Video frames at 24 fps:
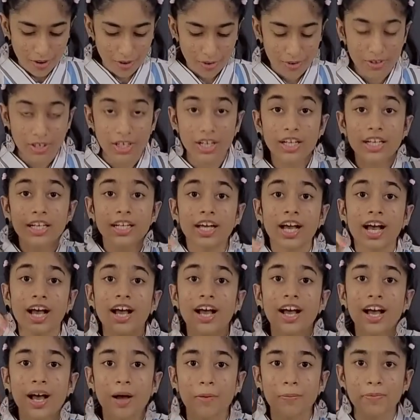और अरे
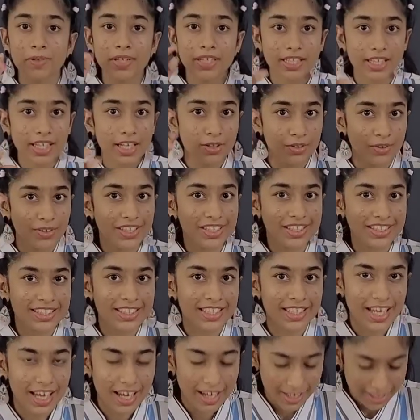हाँ आपने क्या नोटिस
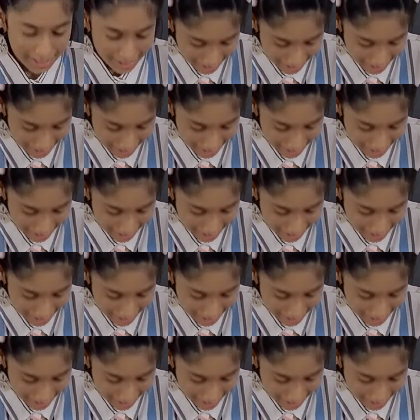किया